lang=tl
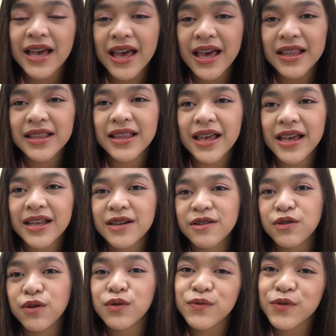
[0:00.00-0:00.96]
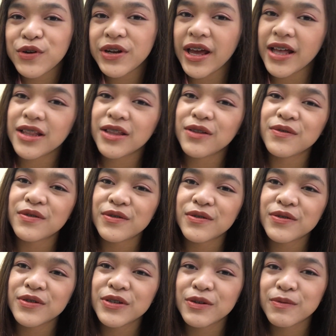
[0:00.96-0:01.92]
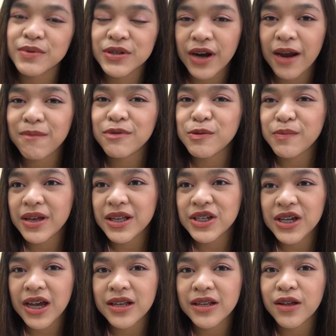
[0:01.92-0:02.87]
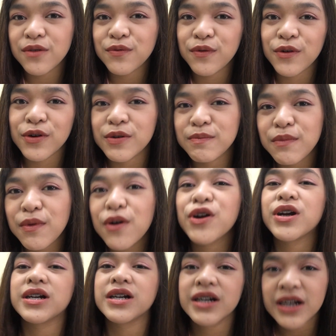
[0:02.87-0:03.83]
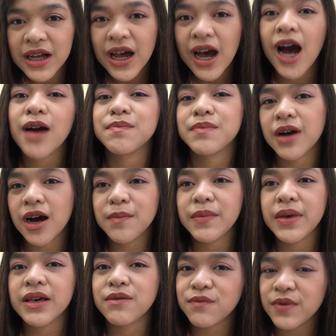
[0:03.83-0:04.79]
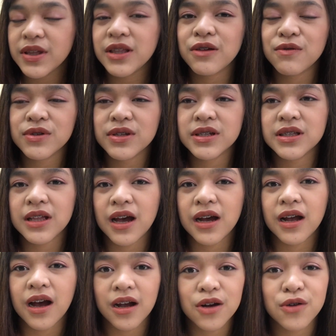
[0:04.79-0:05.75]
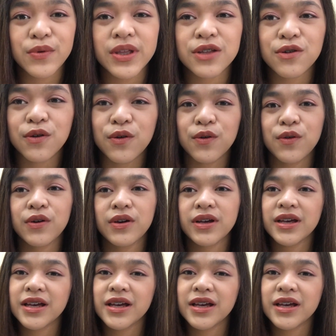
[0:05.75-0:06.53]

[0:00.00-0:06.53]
And then, don't forget to subscribe to my channel for more upcoming videos na gagawin ko.